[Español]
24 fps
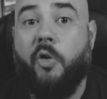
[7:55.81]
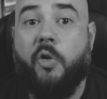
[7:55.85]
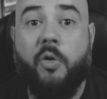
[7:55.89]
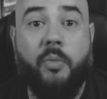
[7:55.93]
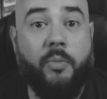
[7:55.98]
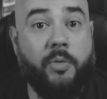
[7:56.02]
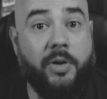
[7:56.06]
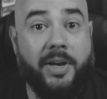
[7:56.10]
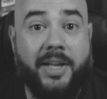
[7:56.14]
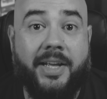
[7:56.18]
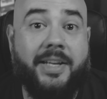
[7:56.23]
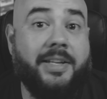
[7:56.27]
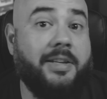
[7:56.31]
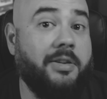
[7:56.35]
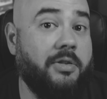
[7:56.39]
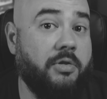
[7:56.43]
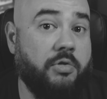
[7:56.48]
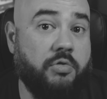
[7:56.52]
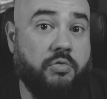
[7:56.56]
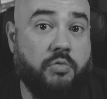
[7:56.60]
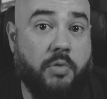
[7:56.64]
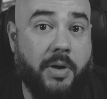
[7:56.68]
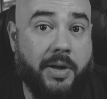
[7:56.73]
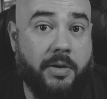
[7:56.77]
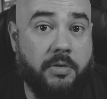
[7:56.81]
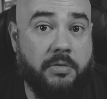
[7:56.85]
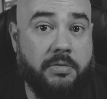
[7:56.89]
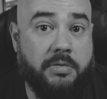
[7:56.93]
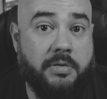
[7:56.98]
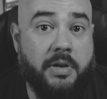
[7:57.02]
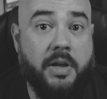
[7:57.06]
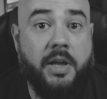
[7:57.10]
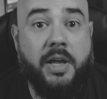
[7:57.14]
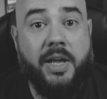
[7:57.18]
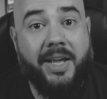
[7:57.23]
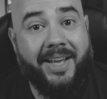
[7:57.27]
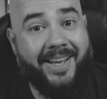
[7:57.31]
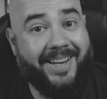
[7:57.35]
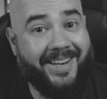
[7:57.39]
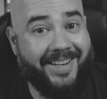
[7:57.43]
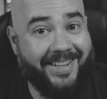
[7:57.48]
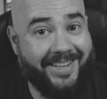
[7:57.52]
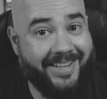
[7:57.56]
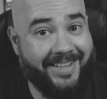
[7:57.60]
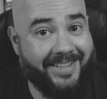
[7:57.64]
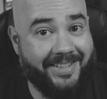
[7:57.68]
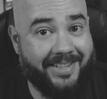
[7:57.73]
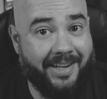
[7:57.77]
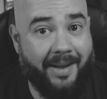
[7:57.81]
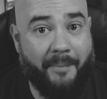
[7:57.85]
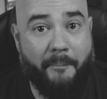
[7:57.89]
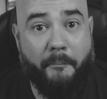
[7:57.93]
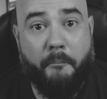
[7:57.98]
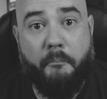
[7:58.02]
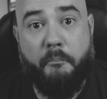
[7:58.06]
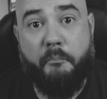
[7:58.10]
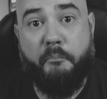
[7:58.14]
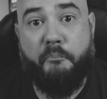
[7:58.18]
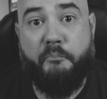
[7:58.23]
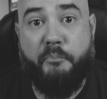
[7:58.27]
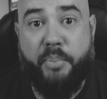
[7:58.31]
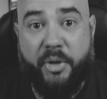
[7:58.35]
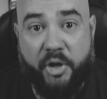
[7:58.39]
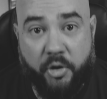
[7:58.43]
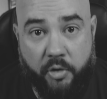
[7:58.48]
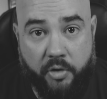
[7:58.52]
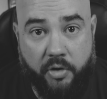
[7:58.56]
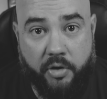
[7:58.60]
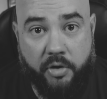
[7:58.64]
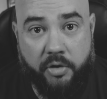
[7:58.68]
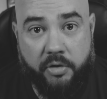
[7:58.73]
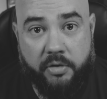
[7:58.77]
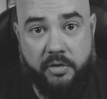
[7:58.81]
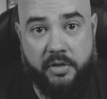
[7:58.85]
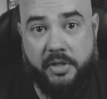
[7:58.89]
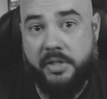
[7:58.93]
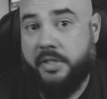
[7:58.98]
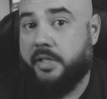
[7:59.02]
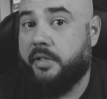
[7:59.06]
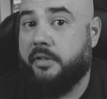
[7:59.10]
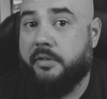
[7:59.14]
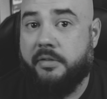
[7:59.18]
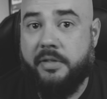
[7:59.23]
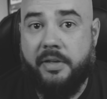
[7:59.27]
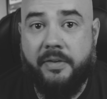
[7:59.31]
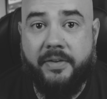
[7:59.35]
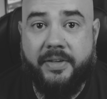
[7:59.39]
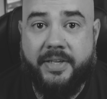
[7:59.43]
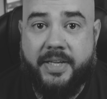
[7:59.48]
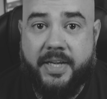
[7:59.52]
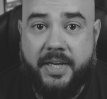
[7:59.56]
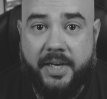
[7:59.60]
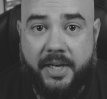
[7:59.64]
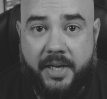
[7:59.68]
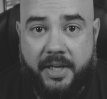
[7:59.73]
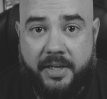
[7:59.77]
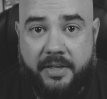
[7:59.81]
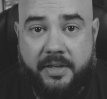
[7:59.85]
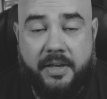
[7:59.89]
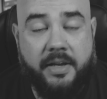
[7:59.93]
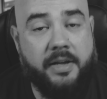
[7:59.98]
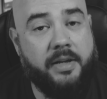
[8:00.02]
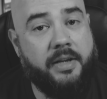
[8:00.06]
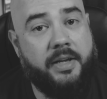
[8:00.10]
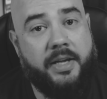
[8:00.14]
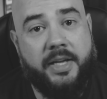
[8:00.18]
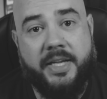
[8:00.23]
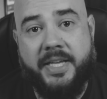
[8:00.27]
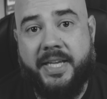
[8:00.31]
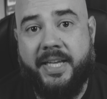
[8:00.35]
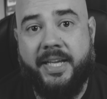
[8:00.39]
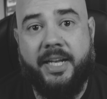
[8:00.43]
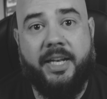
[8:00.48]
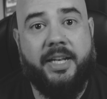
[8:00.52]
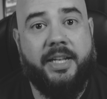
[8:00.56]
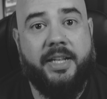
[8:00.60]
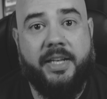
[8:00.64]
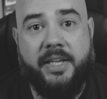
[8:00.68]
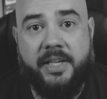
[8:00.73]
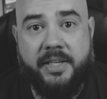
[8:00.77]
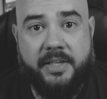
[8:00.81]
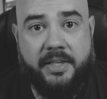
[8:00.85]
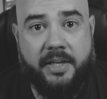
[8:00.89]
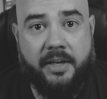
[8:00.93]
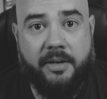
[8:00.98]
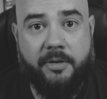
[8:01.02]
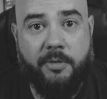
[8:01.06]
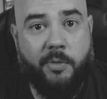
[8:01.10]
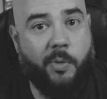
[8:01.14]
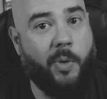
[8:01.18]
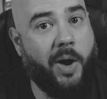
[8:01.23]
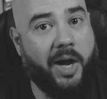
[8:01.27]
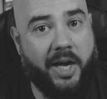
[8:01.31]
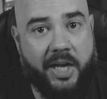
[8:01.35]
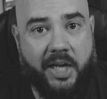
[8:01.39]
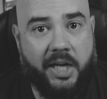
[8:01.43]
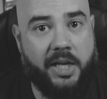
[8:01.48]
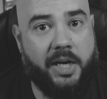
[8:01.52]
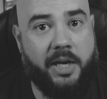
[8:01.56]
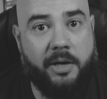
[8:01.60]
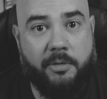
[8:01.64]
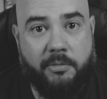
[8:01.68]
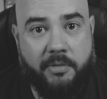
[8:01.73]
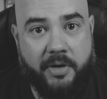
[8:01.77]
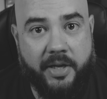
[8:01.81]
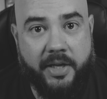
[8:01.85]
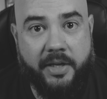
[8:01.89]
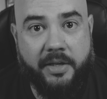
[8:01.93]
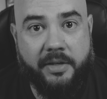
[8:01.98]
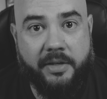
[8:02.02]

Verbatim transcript: O como le dicen los güeros, el Nissan Puke, que si no sabes inglés es el Nissan Huacara, güey.